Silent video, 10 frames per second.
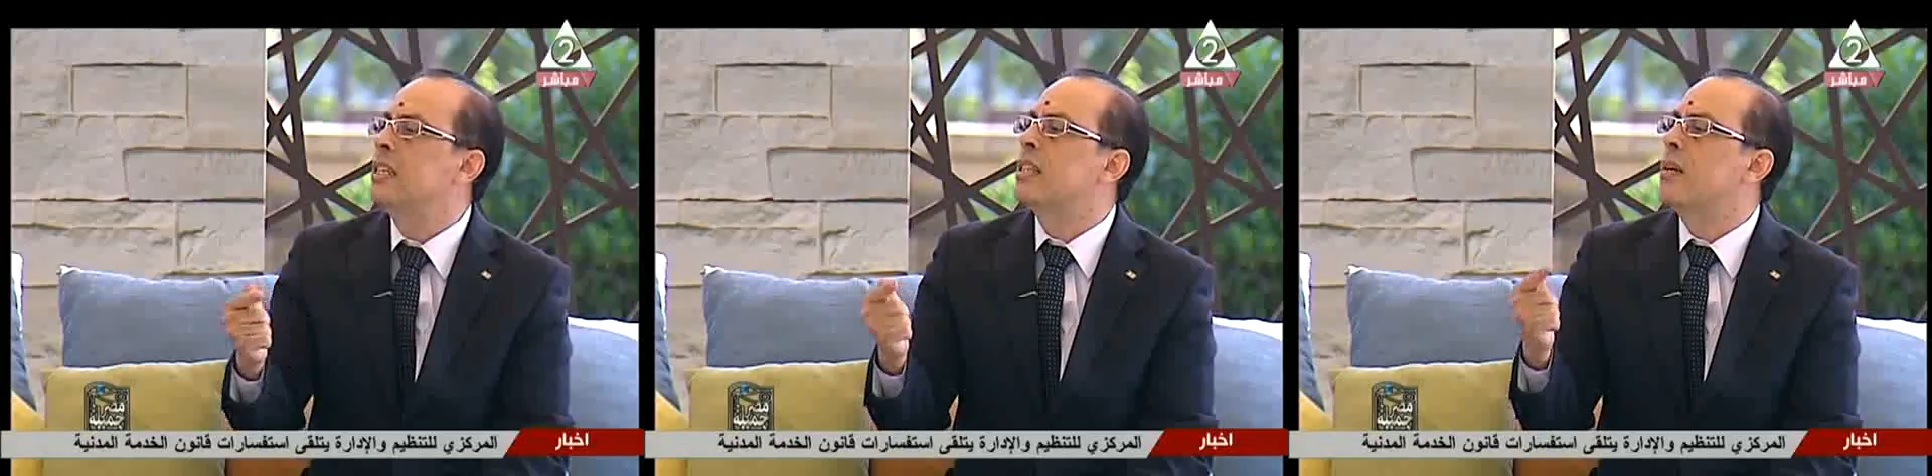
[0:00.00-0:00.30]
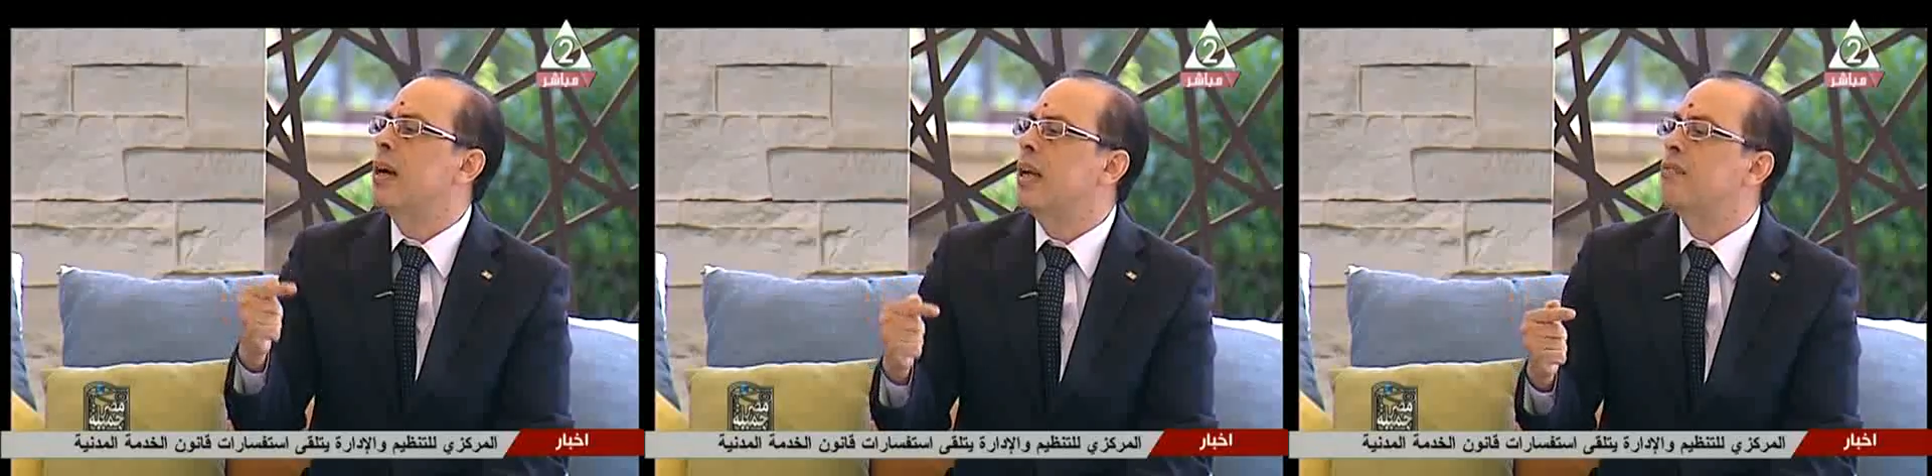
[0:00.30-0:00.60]

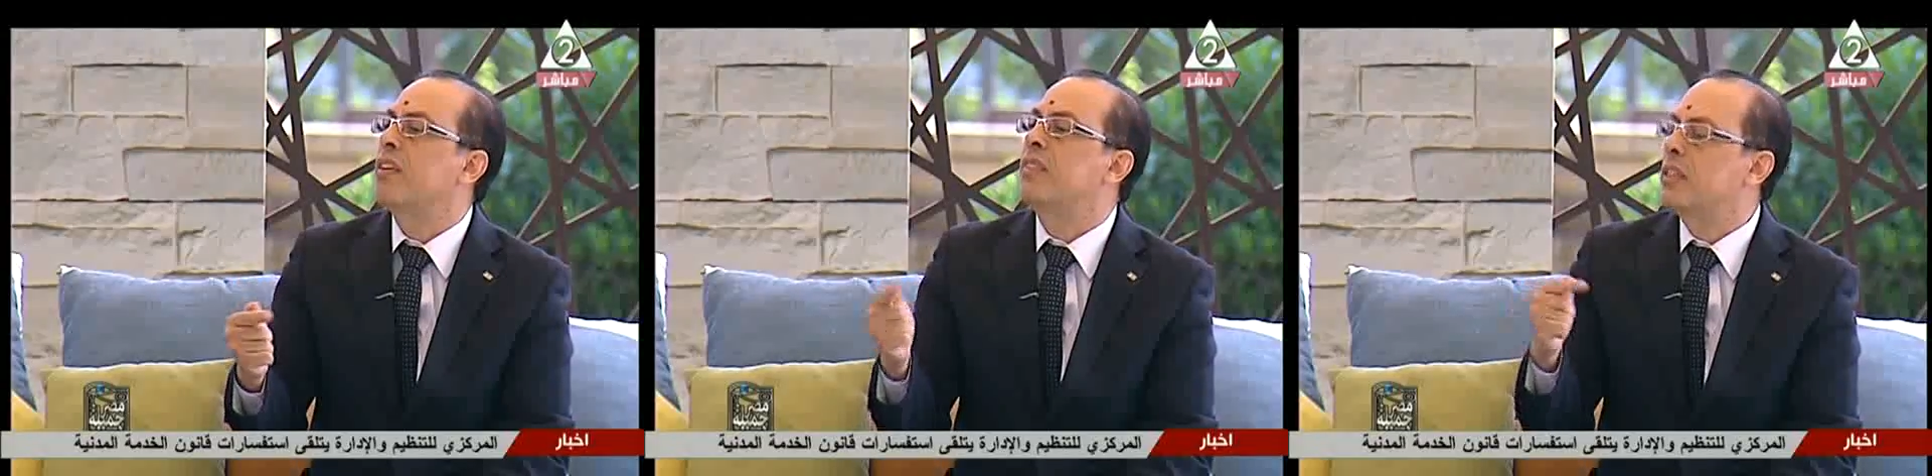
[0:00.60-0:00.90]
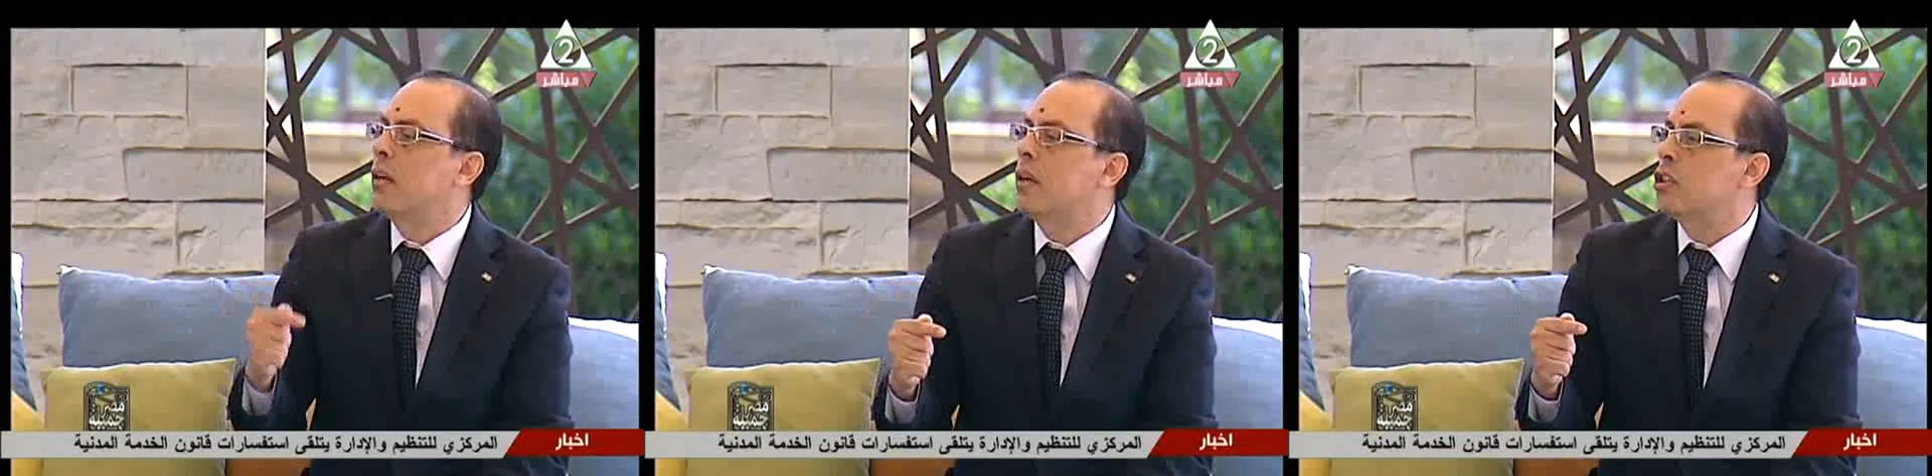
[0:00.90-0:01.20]
سواء كان ففي
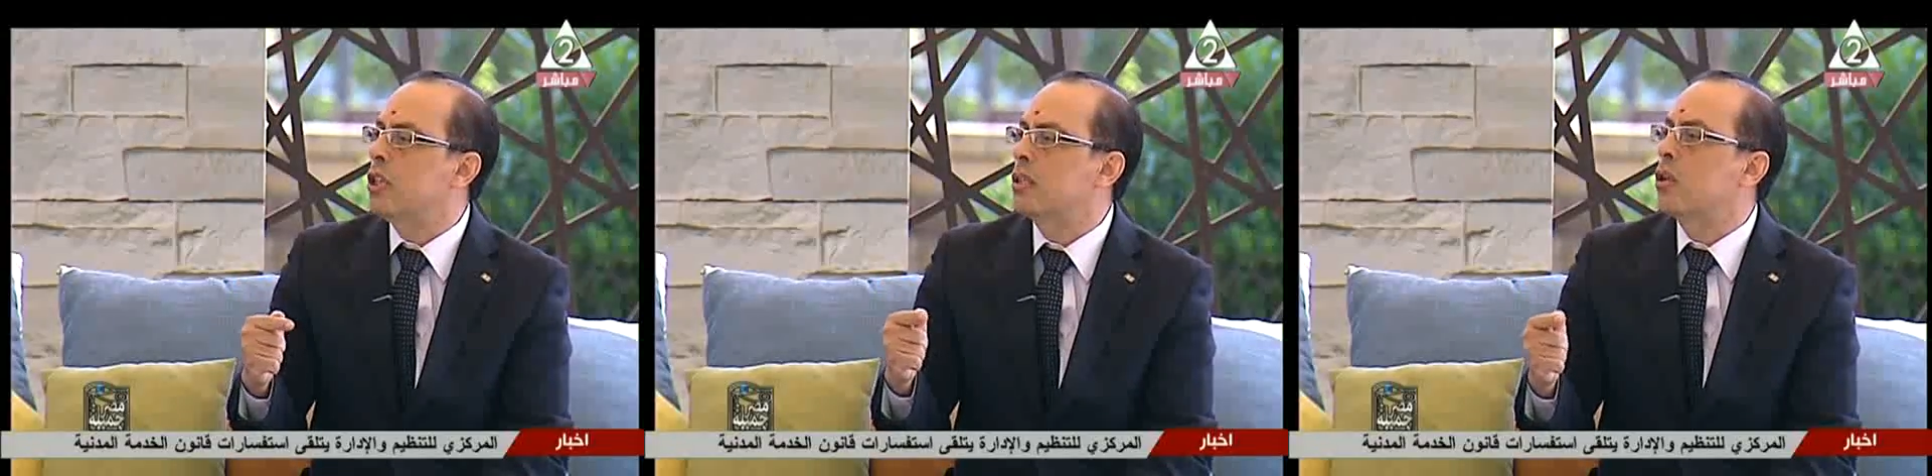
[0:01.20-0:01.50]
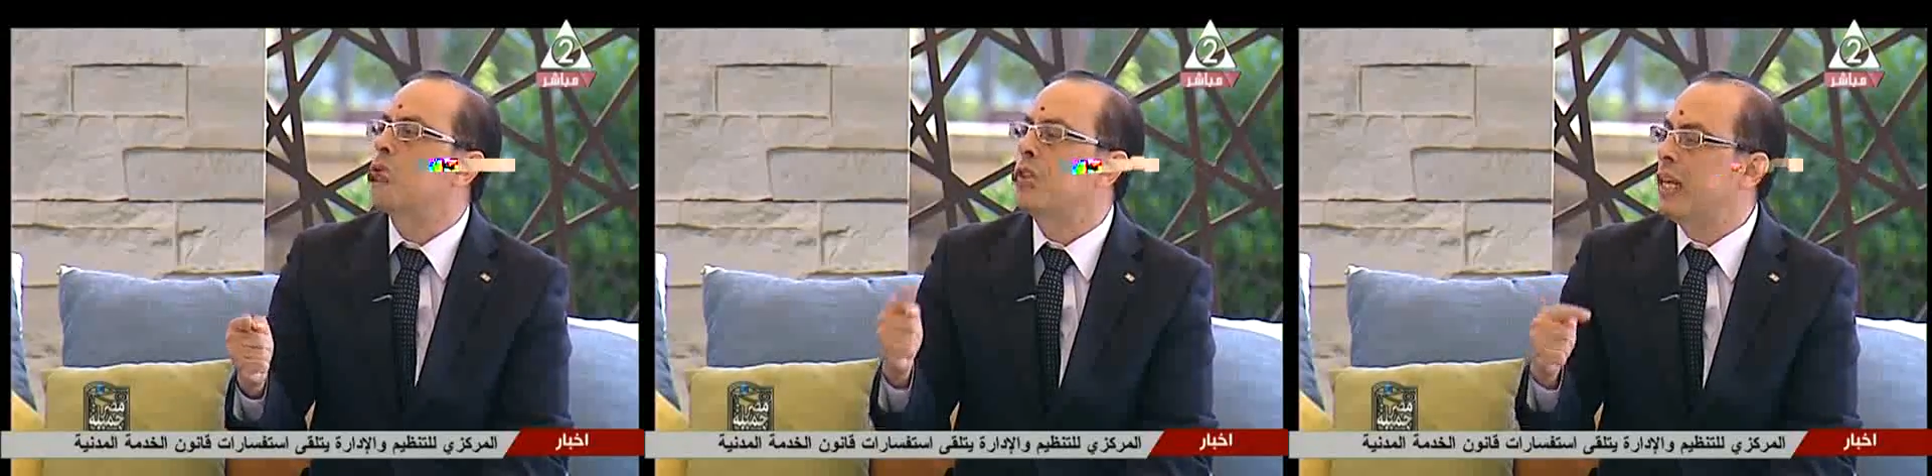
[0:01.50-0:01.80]
طيران
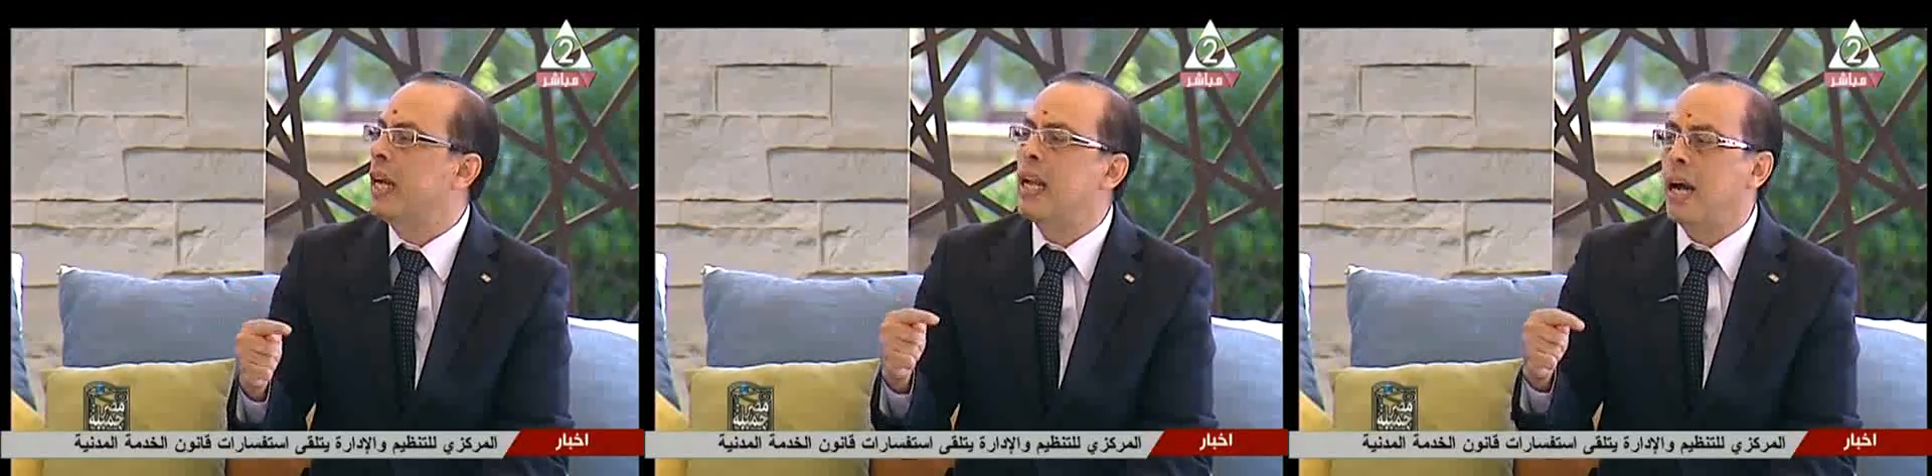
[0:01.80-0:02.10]
شارتر وفي رجال